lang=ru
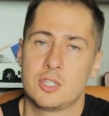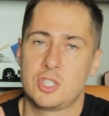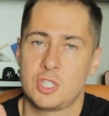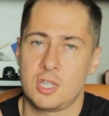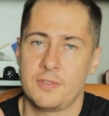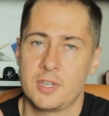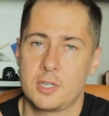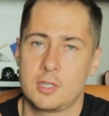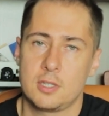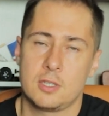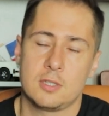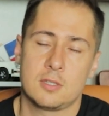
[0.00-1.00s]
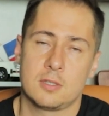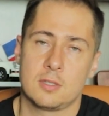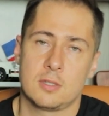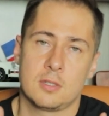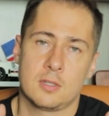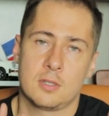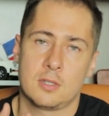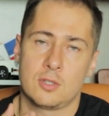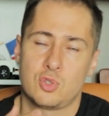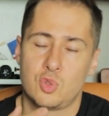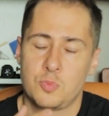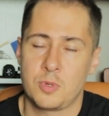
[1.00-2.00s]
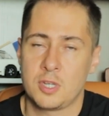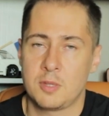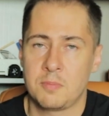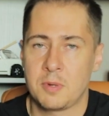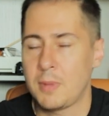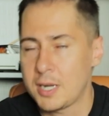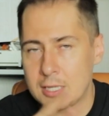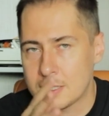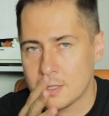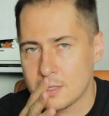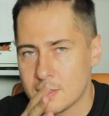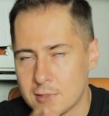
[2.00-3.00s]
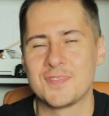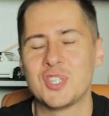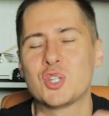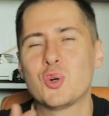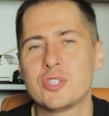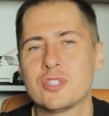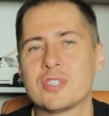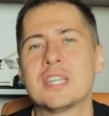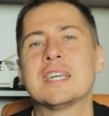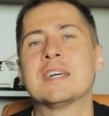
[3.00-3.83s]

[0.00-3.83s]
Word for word: человек из э, супер-гипермаркета не хочет